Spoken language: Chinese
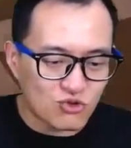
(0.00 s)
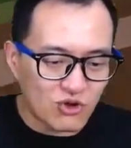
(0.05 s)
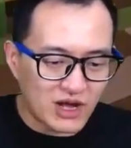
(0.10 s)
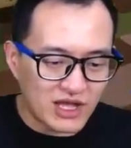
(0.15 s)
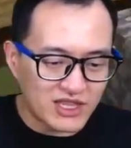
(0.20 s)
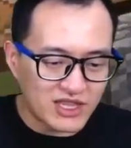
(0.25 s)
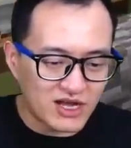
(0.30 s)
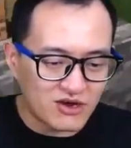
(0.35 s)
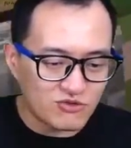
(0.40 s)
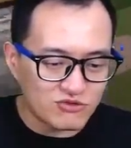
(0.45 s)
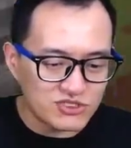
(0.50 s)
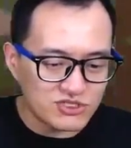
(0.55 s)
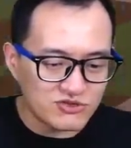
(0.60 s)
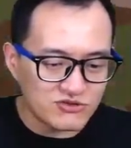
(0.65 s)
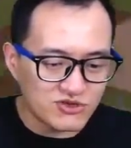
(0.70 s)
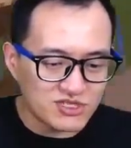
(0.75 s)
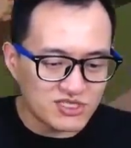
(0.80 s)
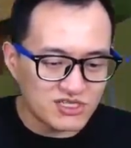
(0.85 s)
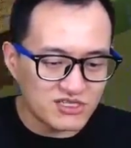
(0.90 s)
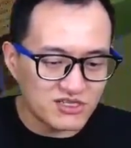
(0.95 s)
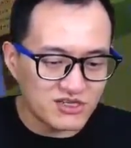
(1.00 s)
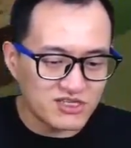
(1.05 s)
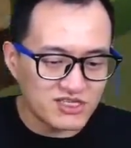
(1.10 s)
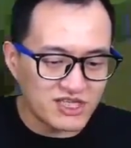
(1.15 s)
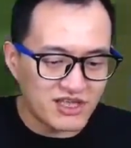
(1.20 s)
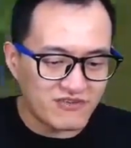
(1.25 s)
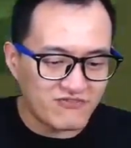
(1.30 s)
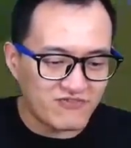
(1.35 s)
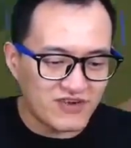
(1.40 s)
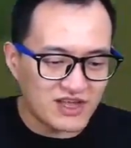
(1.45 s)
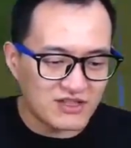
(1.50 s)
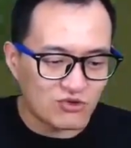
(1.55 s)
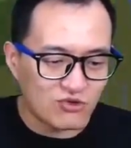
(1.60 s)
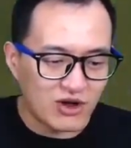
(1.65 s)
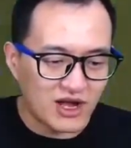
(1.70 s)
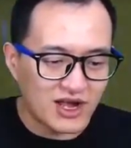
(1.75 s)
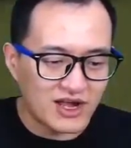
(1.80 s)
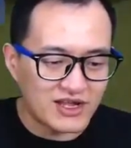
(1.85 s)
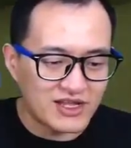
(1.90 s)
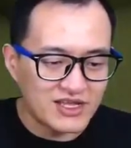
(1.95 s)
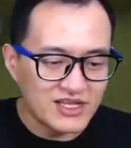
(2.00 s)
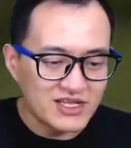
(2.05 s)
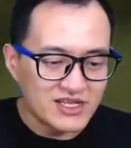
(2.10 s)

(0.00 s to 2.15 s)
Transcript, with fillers: 团呢，我希望得到一点饭团，